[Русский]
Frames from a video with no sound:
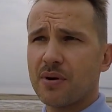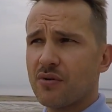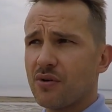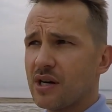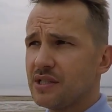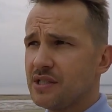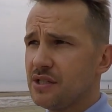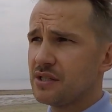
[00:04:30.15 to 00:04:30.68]

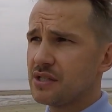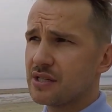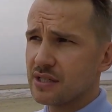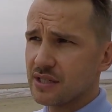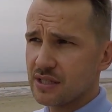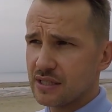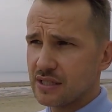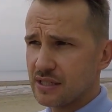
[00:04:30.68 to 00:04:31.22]
проводить
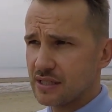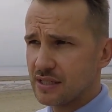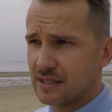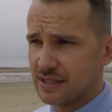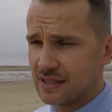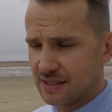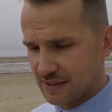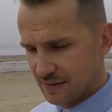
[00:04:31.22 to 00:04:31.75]

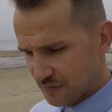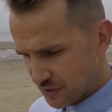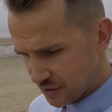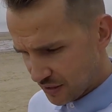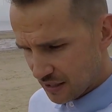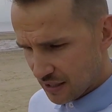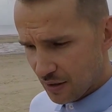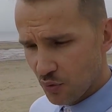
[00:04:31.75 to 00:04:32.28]
э,
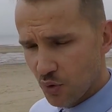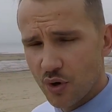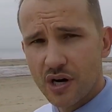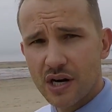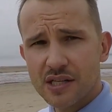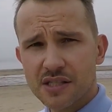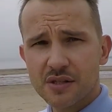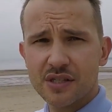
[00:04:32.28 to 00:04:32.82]
40
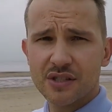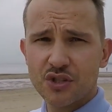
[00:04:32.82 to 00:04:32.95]
раз